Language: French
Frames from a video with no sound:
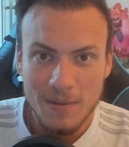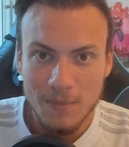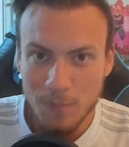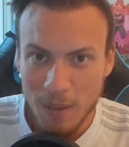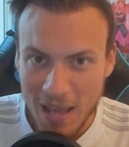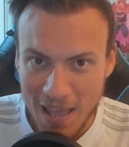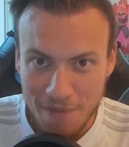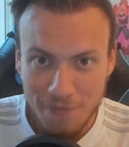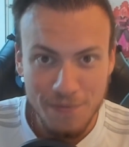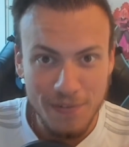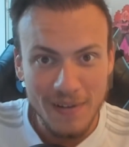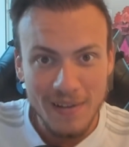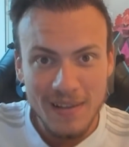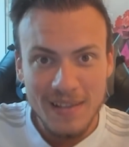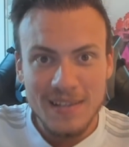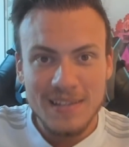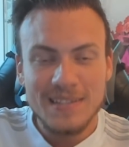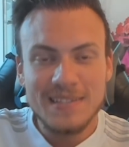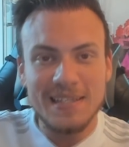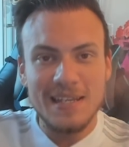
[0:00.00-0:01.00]
Bref,
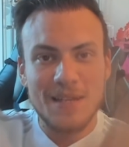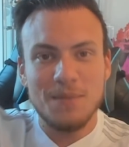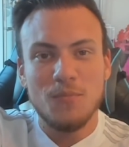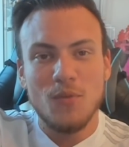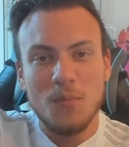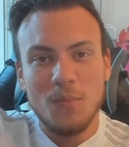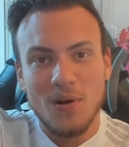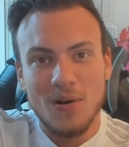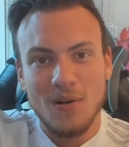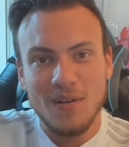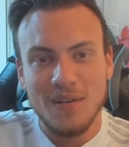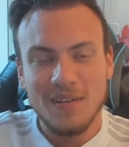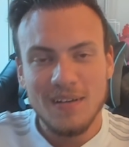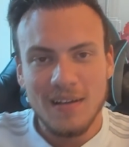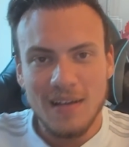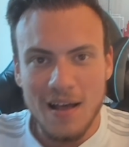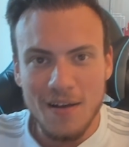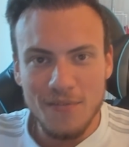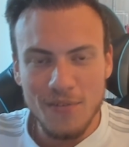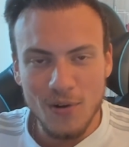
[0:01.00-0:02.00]
c'est le moment,
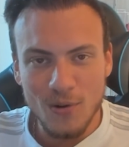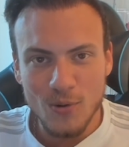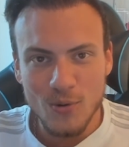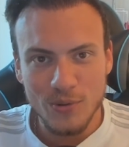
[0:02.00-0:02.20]
avant